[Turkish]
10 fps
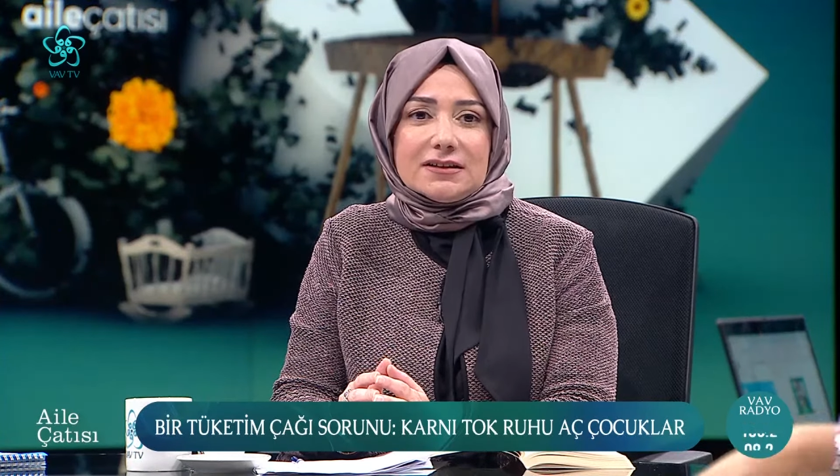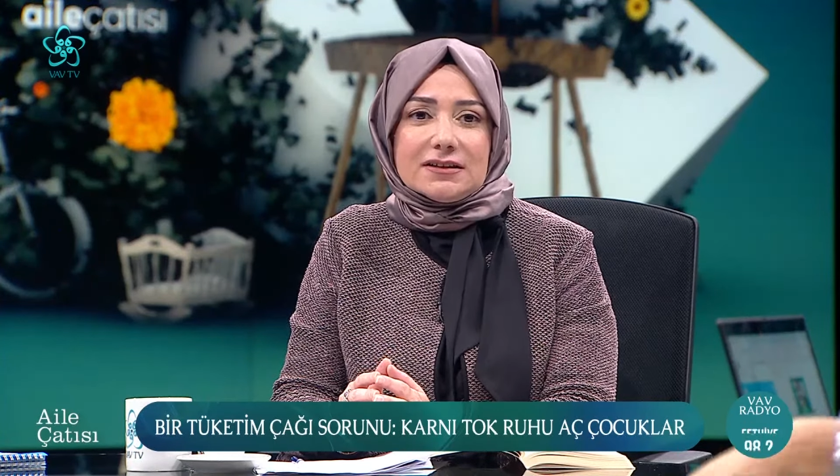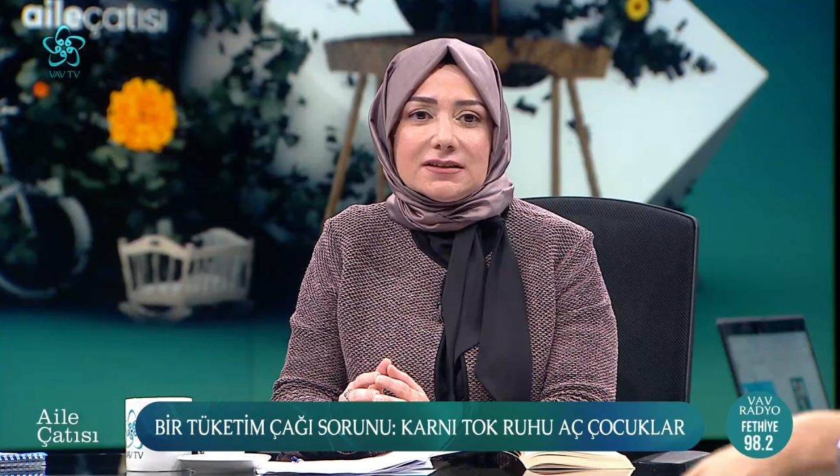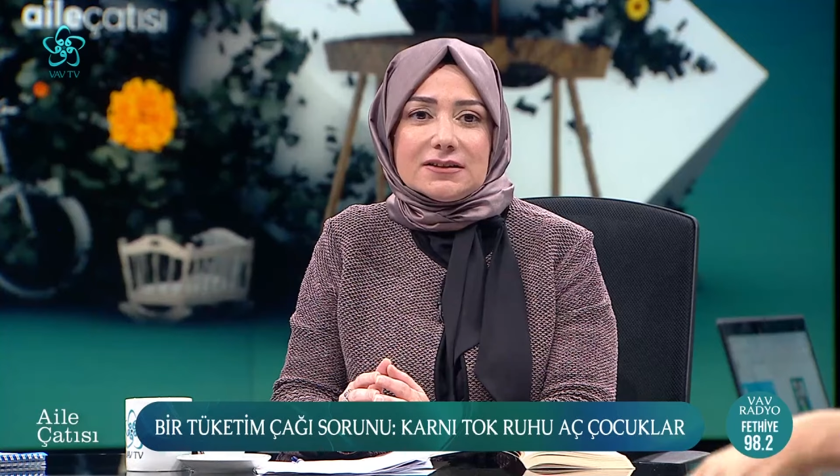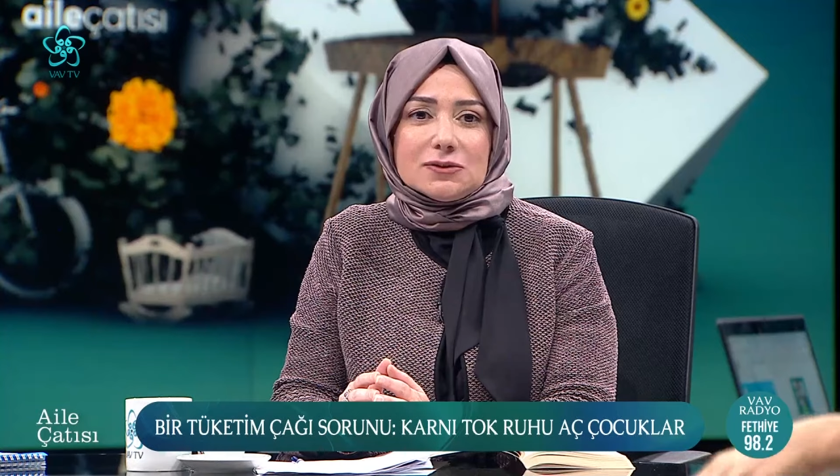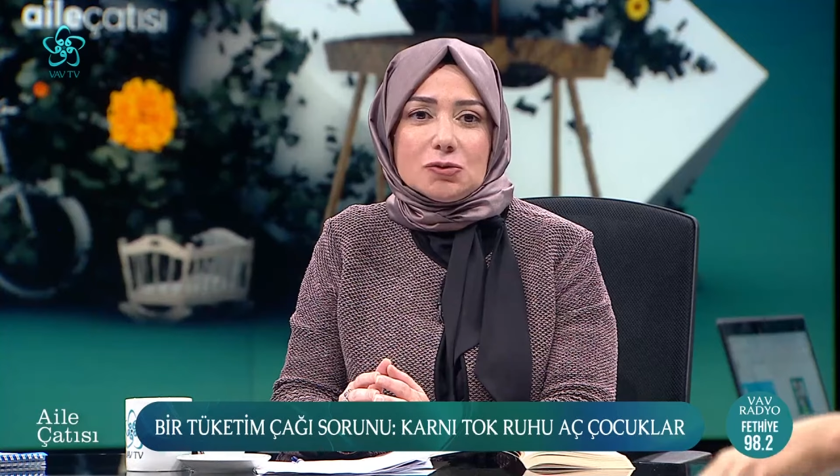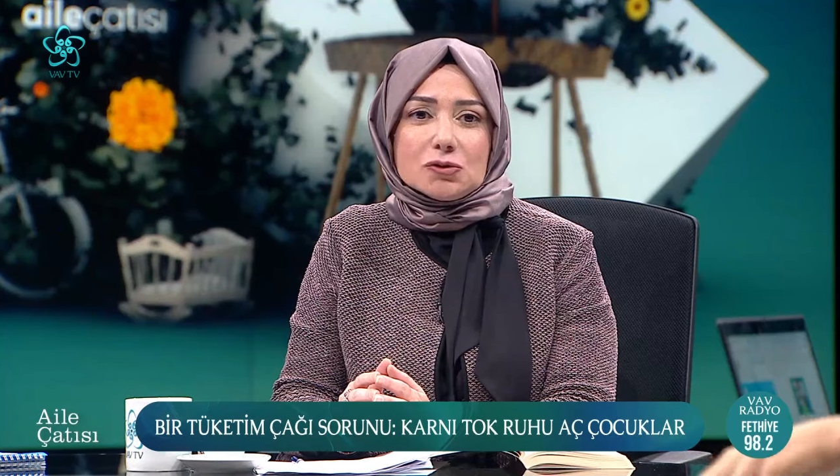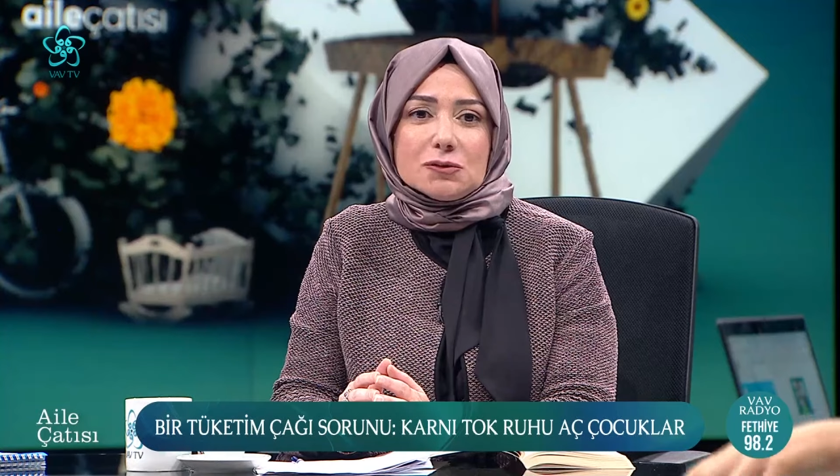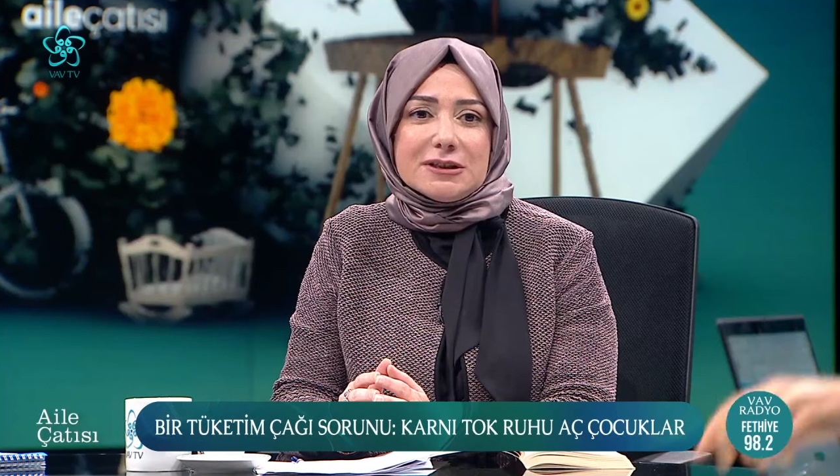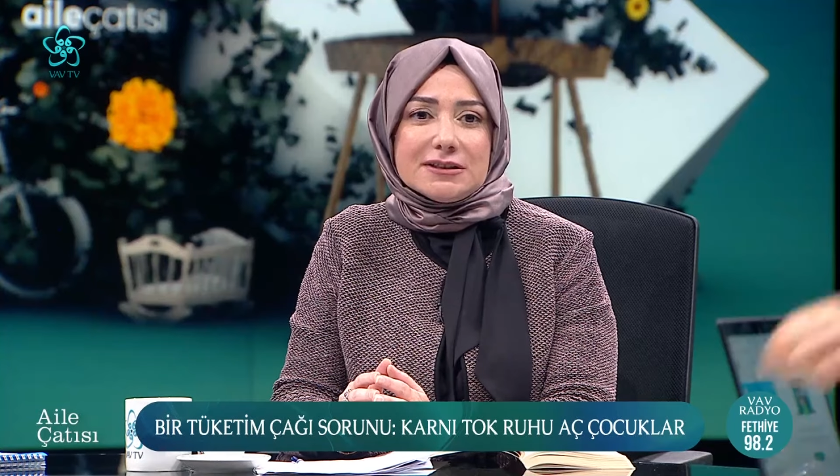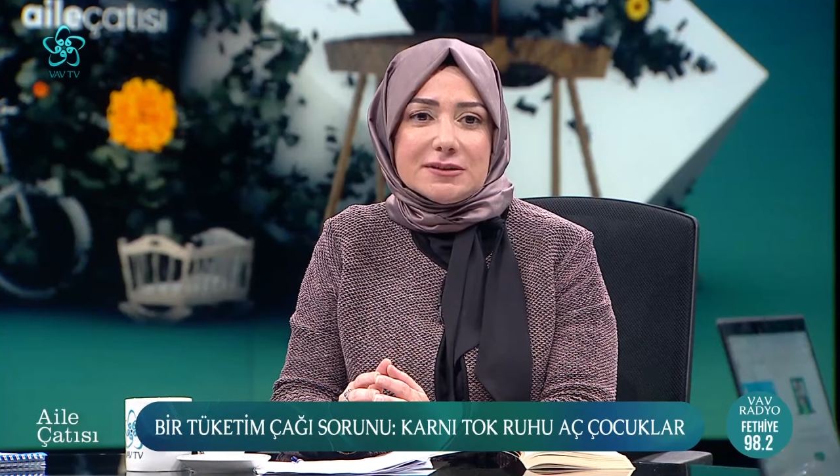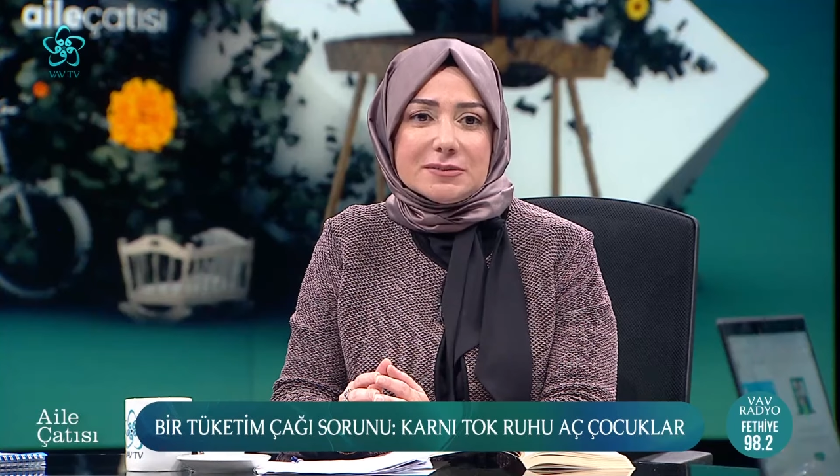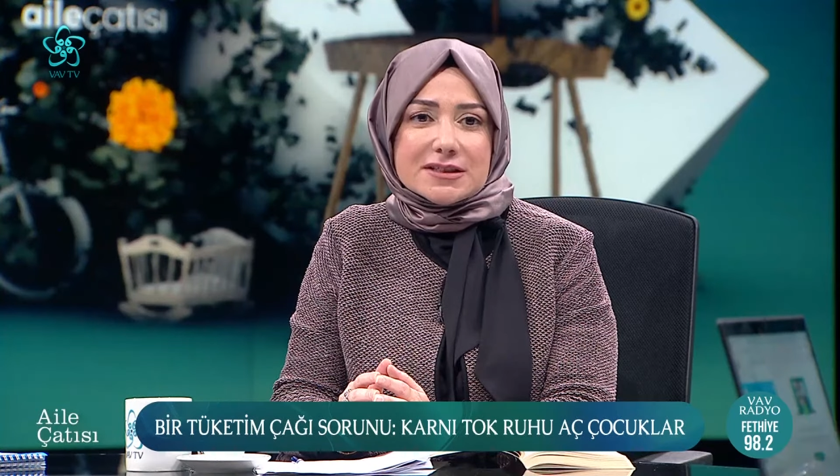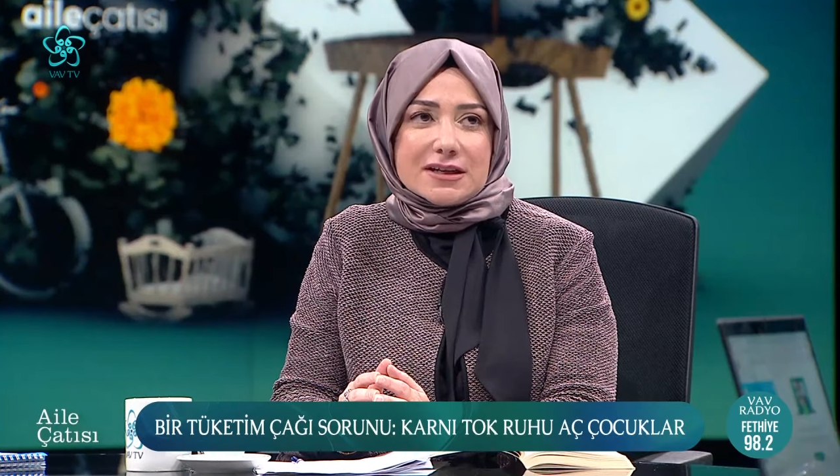Ee, doğru bildiğimiz